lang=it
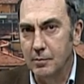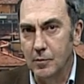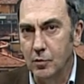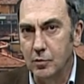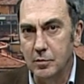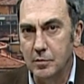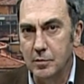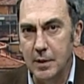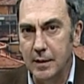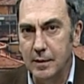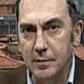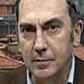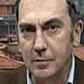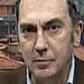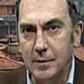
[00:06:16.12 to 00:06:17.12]
un
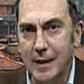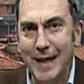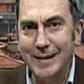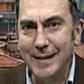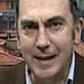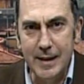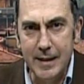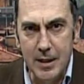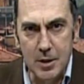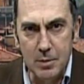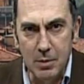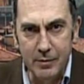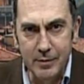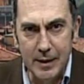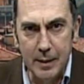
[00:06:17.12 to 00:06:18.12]

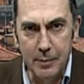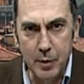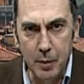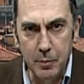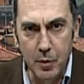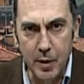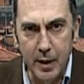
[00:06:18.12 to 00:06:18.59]
cataclisma vero e proprio